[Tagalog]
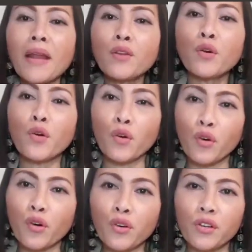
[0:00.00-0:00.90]

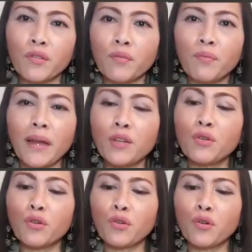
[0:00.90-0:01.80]
panduro,
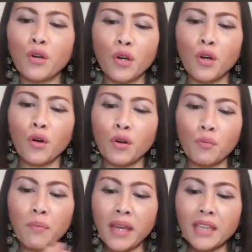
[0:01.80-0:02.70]
panduro,
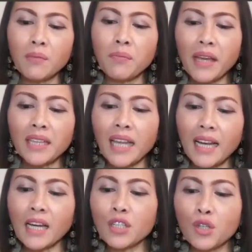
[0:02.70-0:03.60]
may, may
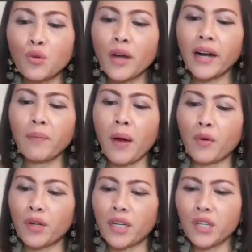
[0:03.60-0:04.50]
talagang sugar
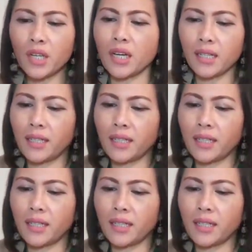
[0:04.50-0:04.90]
powder siya.